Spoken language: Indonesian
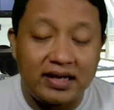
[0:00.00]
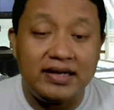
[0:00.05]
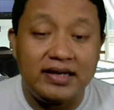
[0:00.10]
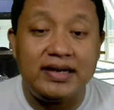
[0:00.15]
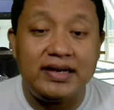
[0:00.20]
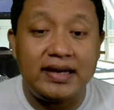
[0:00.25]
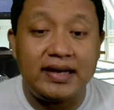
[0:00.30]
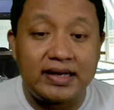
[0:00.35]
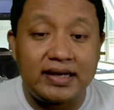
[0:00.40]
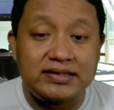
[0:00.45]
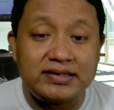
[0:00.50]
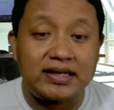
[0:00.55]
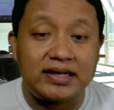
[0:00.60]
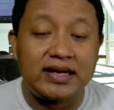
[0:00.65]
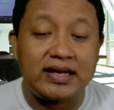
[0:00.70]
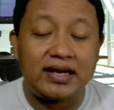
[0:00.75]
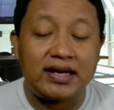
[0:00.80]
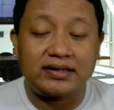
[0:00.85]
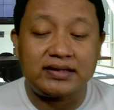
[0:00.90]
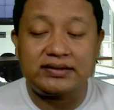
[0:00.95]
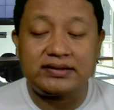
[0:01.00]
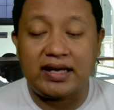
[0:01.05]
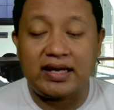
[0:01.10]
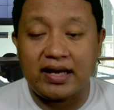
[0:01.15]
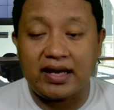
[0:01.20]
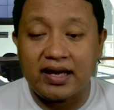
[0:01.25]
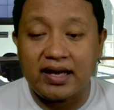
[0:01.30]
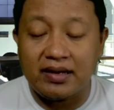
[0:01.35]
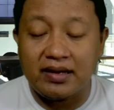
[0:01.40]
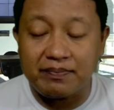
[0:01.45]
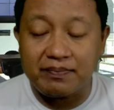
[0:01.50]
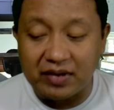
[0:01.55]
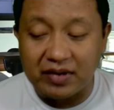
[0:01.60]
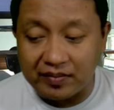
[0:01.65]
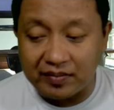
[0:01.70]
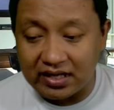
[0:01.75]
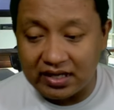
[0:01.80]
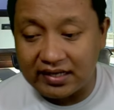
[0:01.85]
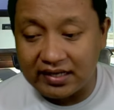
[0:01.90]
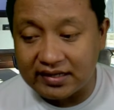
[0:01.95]
di DKI Jakarta
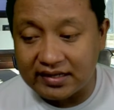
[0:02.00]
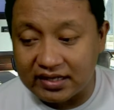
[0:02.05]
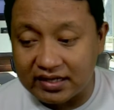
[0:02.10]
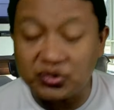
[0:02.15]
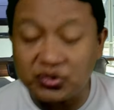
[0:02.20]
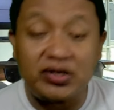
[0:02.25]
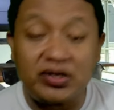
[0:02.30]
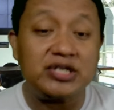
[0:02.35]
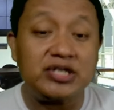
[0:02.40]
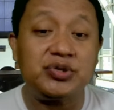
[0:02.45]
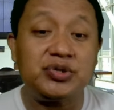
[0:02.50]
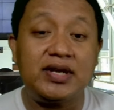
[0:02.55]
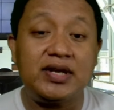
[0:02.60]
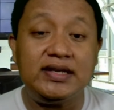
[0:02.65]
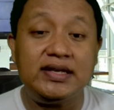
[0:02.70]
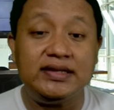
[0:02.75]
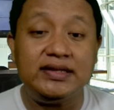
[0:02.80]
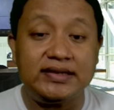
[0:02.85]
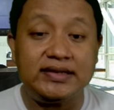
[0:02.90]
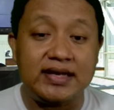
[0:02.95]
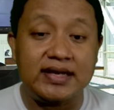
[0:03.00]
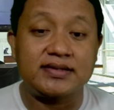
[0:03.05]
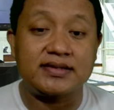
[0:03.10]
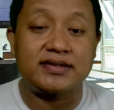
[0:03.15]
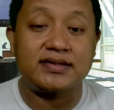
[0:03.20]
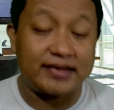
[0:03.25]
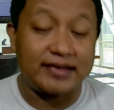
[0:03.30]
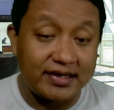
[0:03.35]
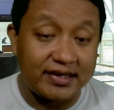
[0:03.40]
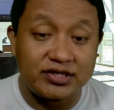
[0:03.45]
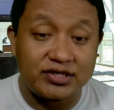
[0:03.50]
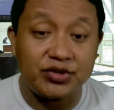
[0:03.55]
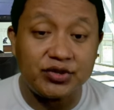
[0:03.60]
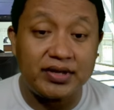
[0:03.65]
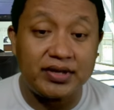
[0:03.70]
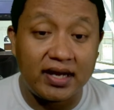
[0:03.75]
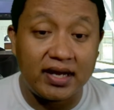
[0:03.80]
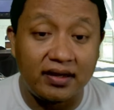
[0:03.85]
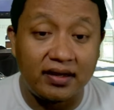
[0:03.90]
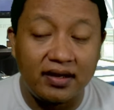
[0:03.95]
pemilihnya itu rasionalitas,
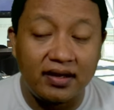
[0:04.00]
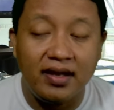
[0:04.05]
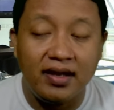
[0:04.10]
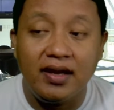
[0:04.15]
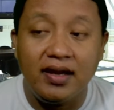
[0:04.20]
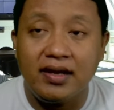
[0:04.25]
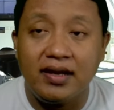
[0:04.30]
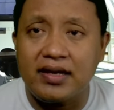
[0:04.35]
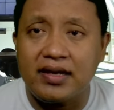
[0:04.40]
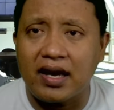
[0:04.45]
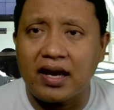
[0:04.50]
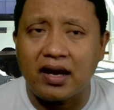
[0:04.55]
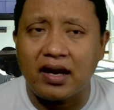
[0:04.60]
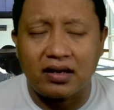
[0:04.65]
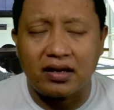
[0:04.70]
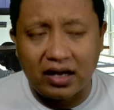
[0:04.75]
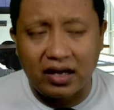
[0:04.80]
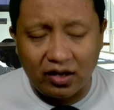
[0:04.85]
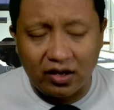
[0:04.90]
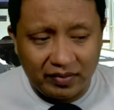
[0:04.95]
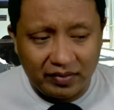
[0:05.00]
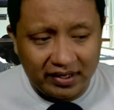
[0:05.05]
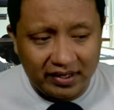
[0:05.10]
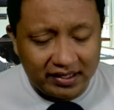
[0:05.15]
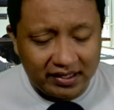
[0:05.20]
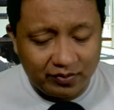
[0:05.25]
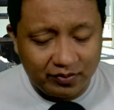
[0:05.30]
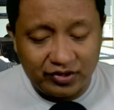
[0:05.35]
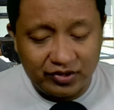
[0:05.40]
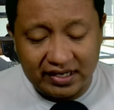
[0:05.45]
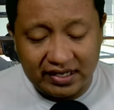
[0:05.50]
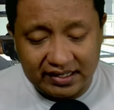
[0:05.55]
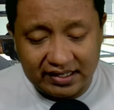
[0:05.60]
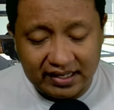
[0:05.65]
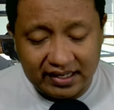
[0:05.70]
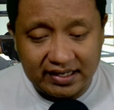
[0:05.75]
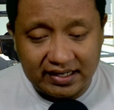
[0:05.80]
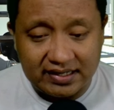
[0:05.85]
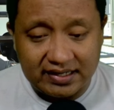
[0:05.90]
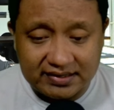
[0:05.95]
rasional. Ya, kalau mereka punya
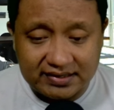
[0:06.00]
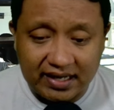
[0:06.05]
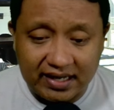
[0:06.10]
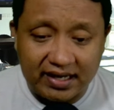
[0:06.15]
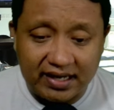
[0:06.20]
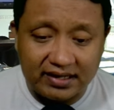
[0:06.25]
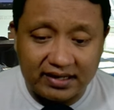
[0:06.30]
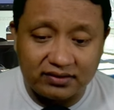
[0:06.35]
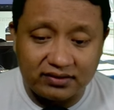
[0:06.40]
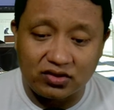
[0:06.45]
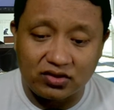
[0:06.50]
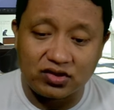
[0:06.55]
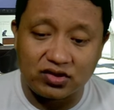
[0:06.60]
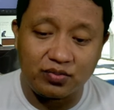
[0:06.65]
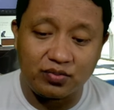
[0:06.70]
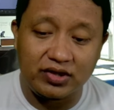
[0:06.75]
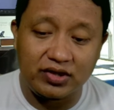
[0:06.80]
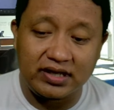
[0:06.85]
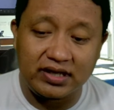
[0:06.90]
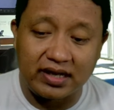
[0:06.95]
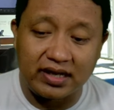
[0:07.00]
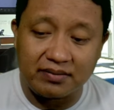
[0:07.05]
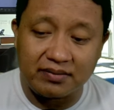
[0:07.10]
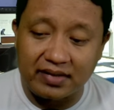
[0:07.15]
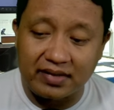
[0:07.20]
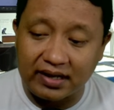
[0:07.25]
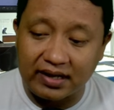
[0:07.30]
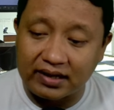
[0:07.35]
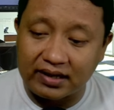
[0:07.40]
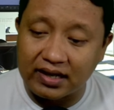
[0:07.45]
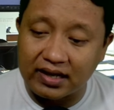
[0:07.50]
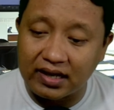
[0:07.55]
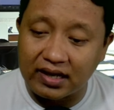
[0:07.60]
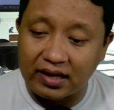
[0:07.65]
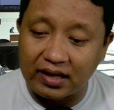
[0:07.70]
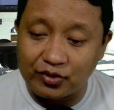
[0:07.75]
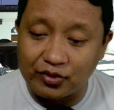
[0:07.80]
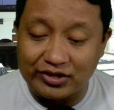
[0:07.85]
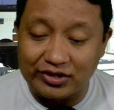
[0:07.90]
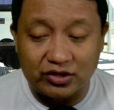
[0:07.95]
gagasan, terus kemudian mereka
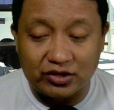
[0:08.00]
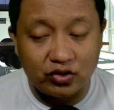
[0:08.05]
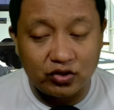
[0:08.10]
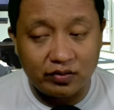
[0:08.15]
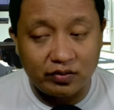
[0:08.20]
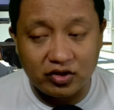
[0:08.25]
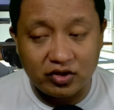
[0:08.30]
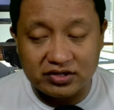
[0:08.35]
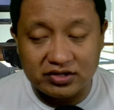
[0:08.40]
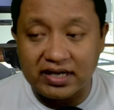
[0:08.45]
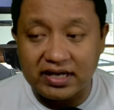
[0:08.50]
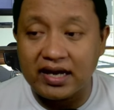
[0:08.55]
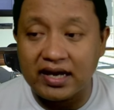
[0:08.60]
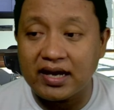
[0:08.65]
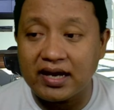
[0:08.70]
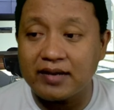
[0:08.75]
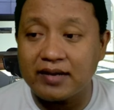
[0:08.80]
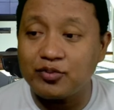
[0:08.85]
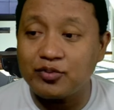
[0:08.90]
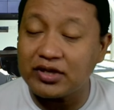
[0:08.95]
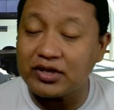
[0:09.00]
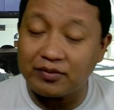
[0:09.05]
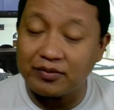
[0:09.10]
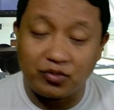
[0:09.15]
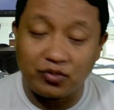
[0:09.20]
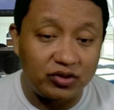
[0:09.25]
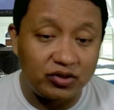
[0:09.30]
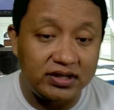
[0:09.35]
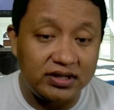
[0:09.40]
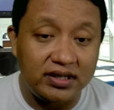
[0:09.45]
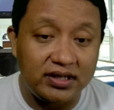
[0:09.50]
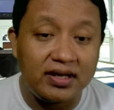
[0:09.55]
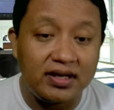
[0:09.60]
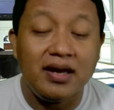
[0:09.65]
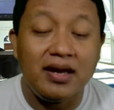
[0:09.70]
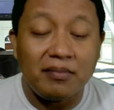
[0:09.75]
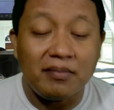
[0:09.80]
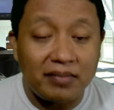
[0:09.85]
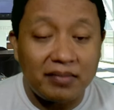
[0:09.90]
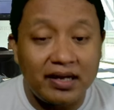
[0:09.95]
punya terobosan, punya bukti,
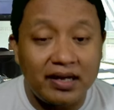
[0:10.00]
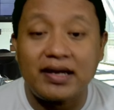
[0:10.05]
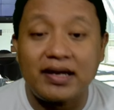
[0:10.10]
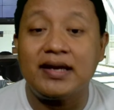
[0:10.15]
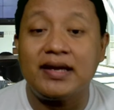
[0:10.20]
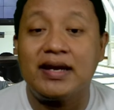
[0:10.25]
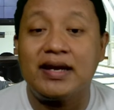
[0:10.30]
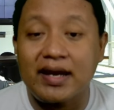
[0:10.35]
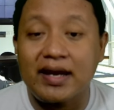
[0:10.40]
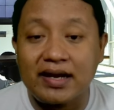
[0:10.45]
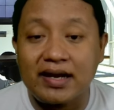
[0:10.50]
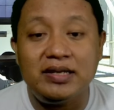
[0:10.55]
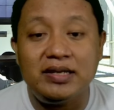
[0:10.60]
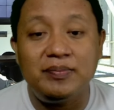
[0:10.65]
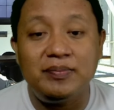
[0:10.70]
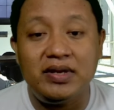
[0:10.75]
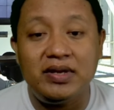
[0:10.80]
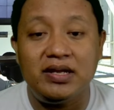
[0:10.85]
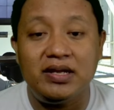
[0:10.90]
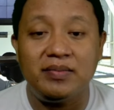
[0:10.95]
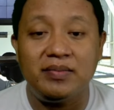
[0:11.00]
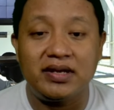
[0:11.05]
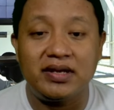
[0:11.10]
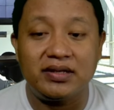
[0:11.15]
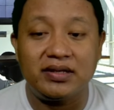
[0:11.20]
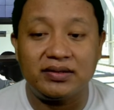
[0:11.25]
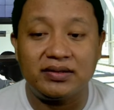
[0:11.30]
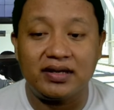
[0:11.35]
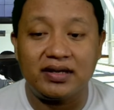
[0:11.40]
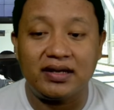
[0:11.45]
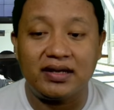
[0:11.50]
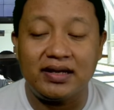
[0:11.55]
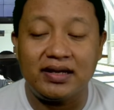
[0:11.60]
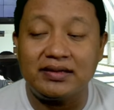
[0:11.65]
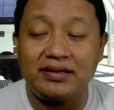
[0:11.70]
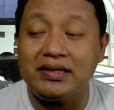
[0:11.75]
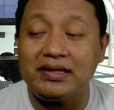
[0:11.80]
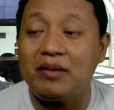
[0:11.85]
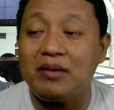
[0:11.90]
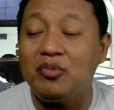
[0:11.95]
mereka yang akan dipilih begitu kan. Ya,
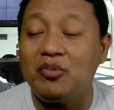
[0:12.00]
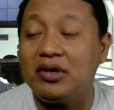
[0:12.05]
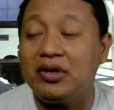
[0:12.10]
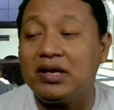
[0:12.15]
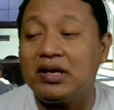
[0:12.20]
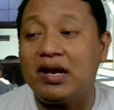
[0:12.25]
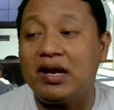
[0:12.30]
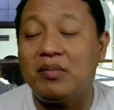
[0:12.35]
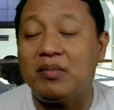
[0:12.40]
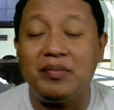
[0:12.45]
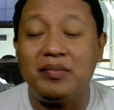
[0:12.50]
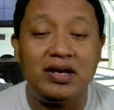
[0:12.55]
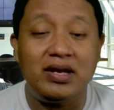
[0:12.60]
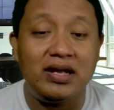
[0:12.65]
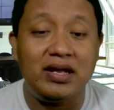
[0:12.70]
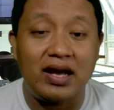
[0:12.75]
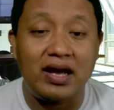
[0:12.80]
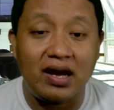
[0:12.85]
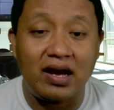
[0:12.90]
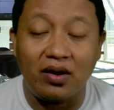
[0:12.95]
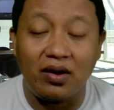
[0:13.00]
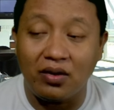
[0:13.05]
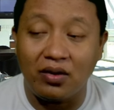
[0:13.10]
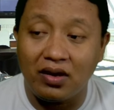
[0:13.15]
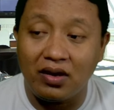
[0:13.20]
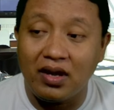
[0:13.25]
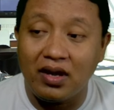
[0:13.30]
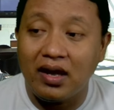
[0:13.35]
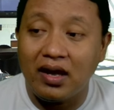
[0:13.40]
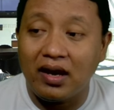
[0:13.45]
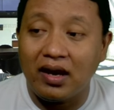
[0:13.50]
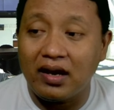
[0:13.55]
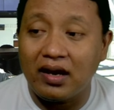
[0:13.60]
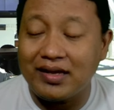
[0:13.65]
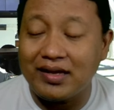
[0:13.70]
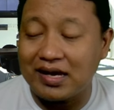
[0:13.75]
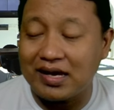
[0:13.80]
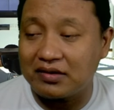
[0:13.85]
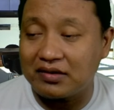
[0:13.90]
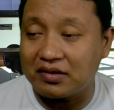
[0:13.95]
tidak mungkinlah memilih Ahok uh,
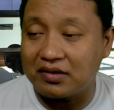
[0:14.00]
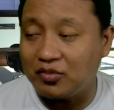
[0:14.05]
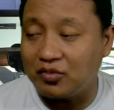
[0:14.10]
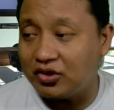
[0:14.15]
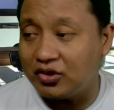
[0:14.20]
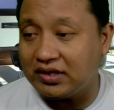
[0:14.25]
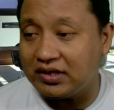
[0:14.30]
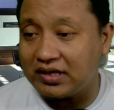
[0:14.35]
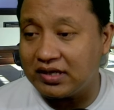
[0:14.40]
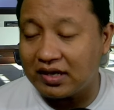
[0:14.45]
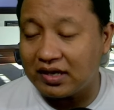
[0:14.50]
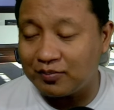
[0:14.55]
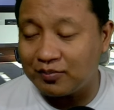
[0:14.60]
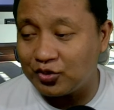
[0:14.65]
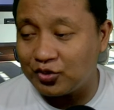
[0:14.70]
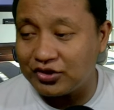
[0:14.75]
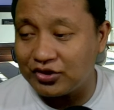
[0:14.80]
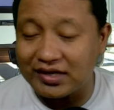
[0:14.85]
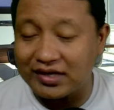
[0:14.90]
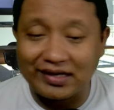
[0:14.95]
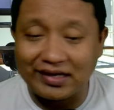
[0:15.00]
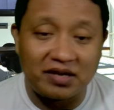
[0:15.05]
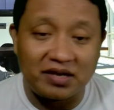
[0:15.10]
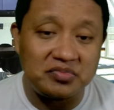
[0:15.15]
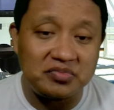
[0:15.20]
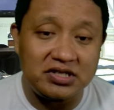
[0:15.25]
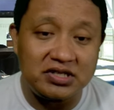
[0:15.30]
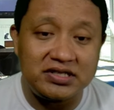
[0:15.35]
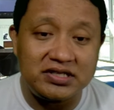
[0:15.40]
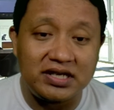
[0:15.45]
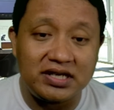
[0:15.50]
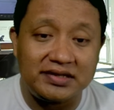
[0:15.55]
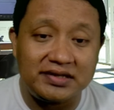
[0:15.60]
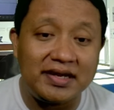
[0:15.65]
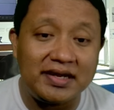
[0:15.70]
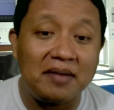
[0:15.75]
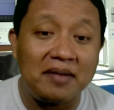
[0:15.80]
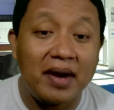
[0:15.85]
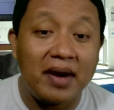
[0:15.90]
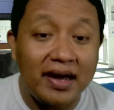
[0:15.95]
yang kemudian punya rekam jejak
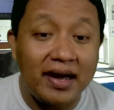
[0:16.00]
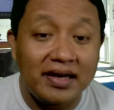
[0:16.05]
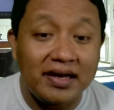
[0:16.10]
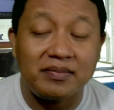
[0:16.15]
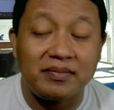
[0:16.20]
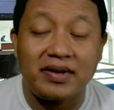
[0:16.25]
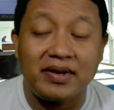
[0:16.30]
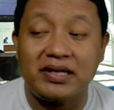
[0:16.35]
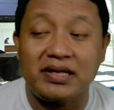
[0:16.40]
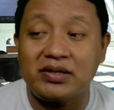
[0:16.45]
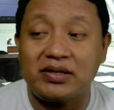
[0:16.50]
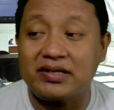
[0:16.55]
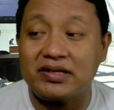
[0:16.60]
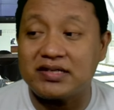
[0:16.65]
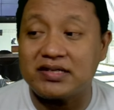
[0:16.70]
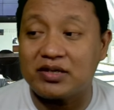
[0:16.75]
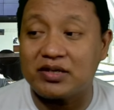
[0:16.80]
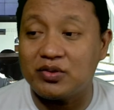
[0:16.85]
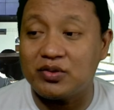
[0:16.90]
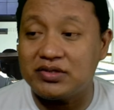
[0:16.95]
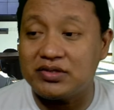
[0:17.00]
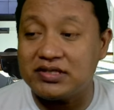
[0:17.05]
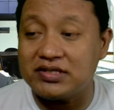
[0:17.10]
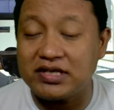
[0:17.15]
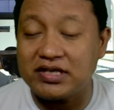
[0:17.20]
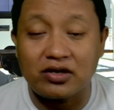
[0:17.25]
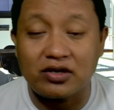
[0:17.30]
tidak baik begitu. Satu sisi